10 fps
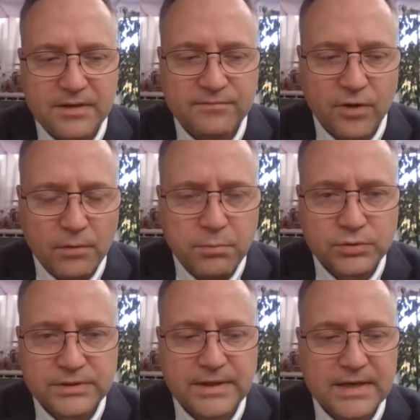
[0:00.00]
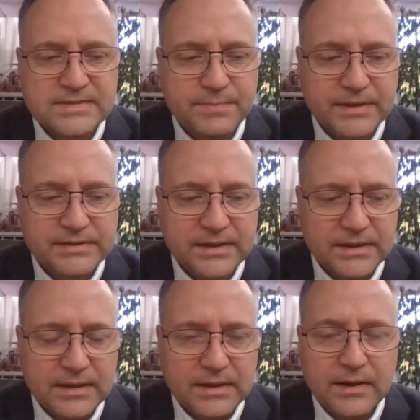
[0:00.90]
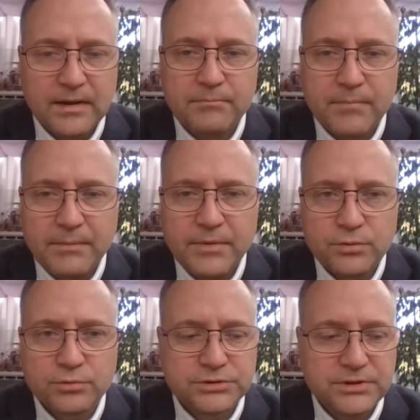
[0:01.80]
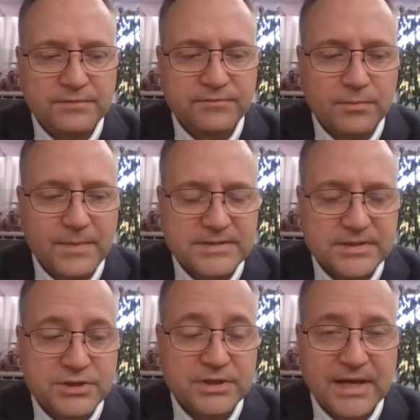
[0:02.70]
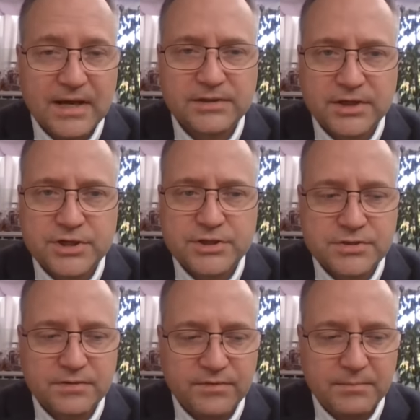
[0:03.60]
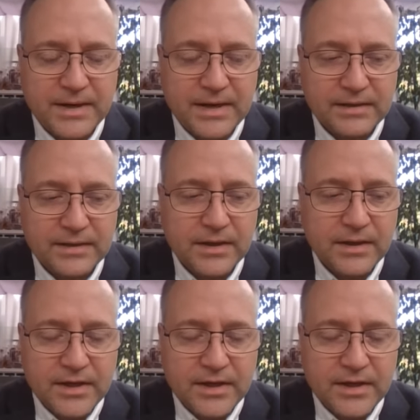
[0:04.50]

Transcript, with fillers: I w obu tych aspektach mamy już informację, że tak, te rzeczy są wymagane.